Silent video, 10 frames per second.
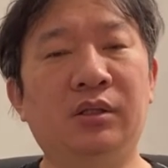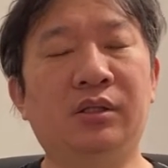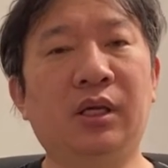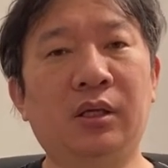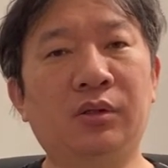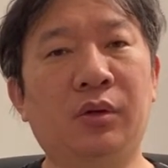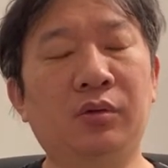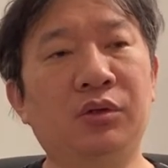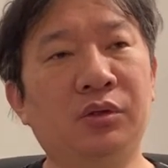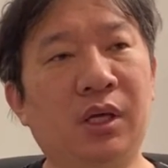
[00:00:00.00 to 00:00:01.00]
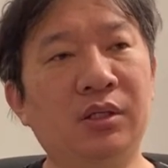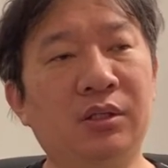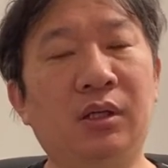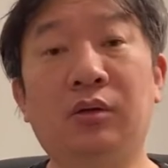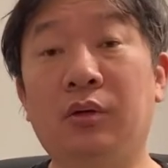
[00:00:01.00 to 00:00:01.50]
実際ね、それを中断
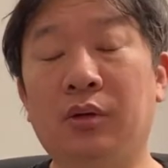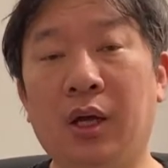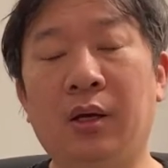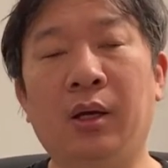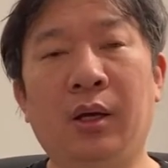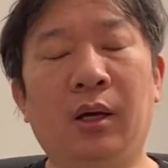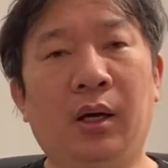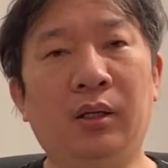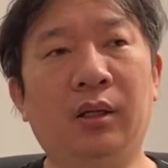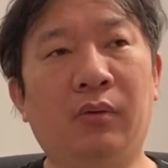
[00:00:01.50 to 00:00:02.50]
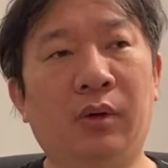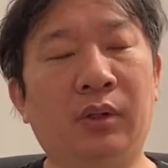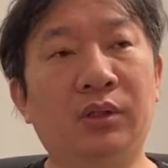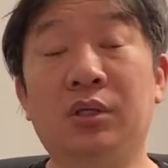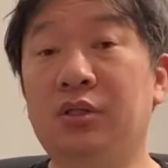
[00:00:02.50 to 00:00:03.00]
したっていうね、判断は
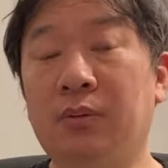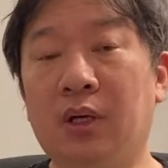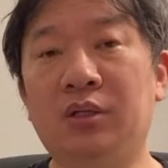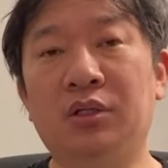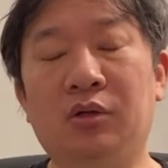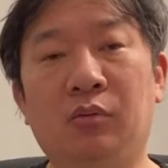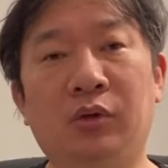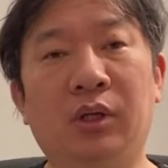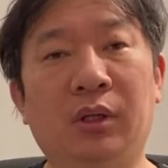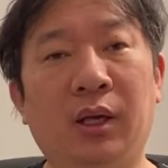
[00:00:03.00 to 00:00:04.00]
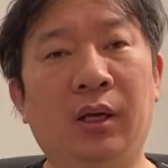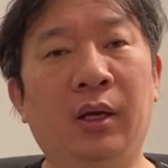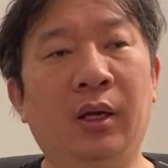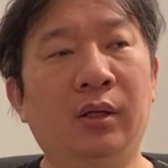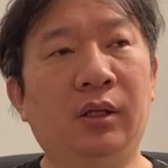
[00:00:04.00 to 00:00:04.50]
私は素晴らしいと思って
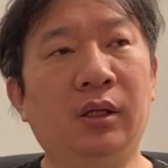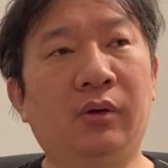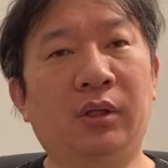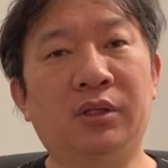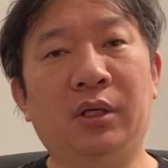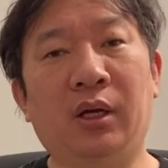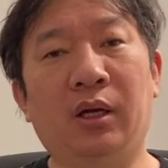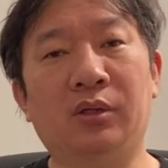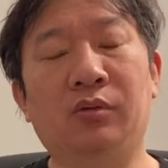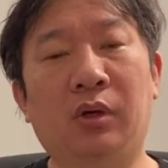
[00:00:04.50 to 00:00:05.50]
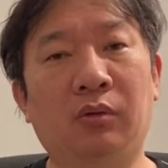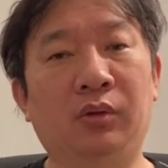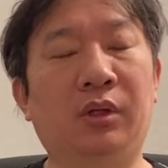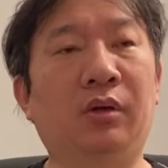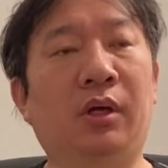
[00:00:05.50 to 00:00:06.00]
て、なんで私偉そうなこと
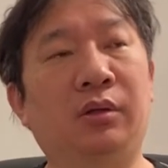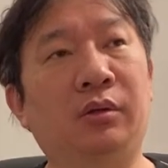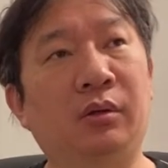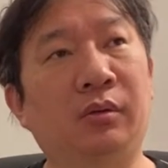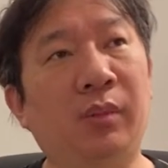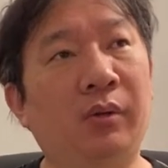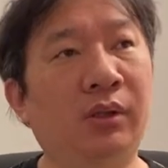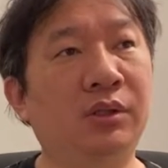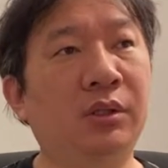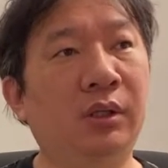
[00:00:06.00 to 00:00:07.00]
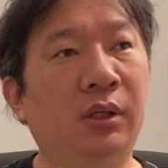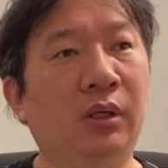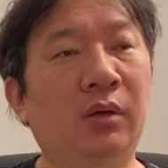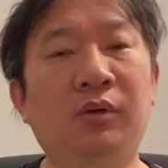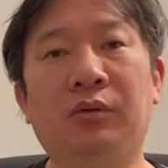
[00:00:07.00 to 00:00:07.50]
言ってるかっていうと、まあ私、
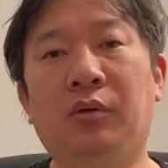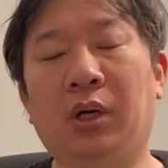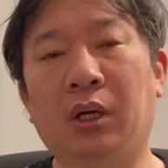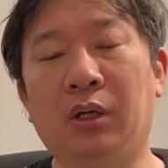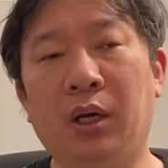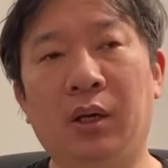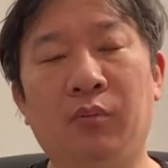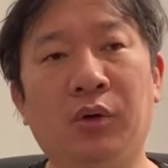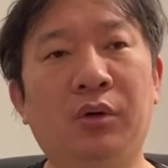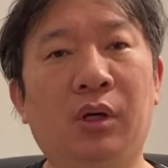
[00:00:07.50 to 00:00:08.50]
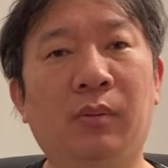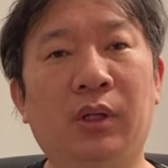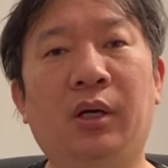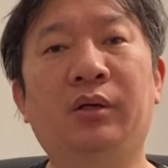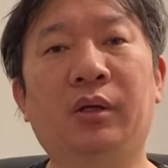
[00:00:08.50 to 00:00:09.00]
池袋からね、盛岡
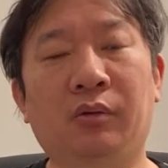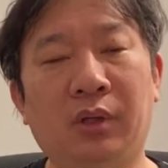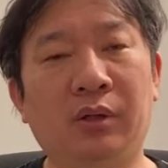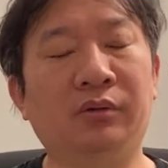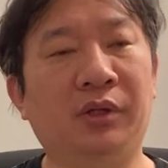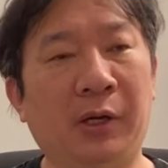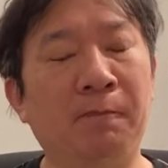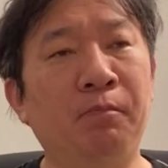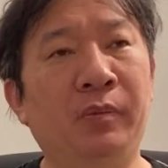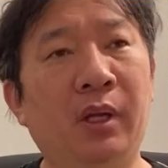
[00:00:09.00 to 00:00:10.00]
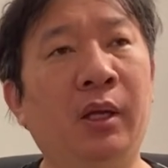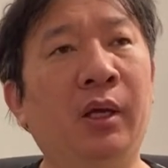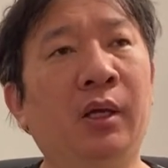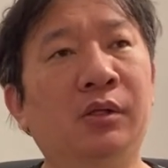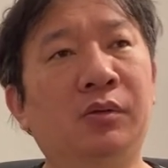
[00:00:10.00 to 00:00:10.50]
まで歩いたことあるんだ。で、
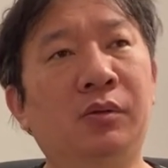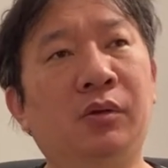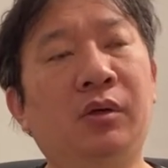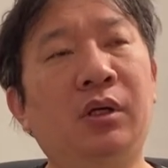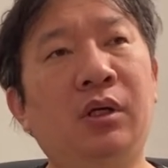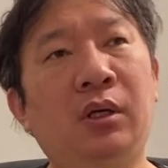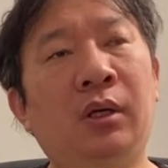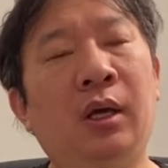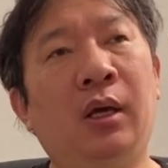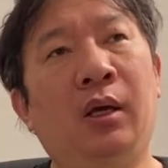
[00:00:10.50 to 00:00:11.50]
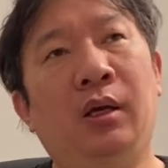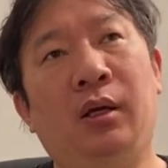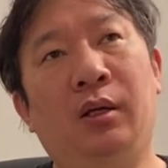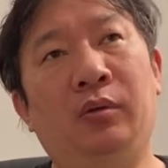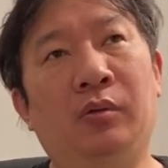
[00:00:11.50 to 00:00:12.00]
その時に、
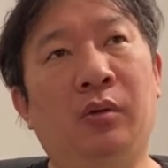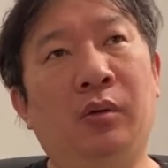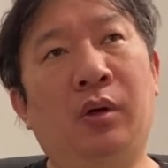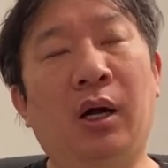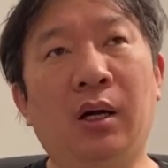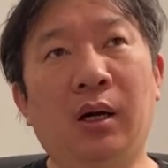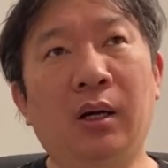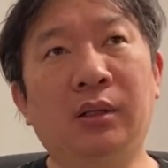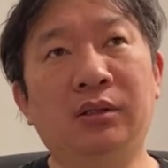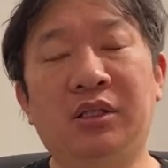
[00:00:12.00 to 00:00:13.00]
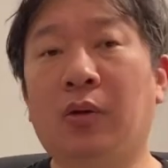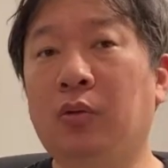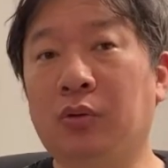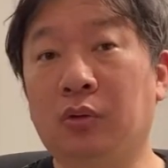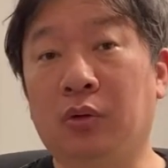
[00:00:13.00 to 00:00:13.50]
えっ、と、感じた
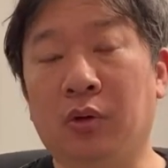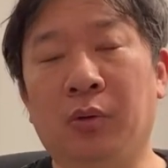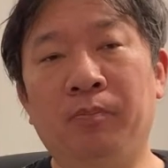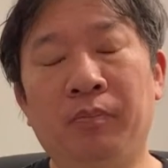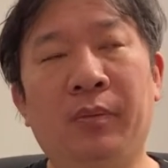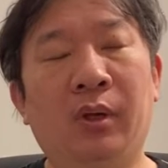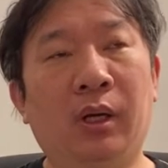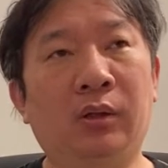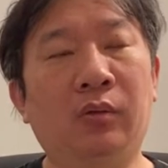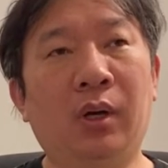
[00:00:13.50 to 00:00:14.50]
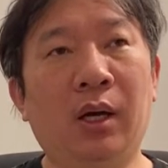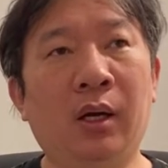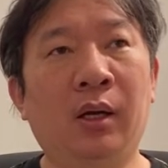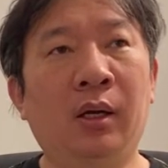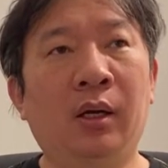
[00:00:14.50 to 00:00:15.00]
ことと、あと
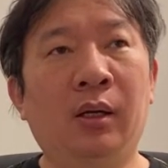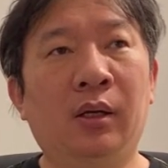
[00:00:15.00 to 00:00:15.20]
は、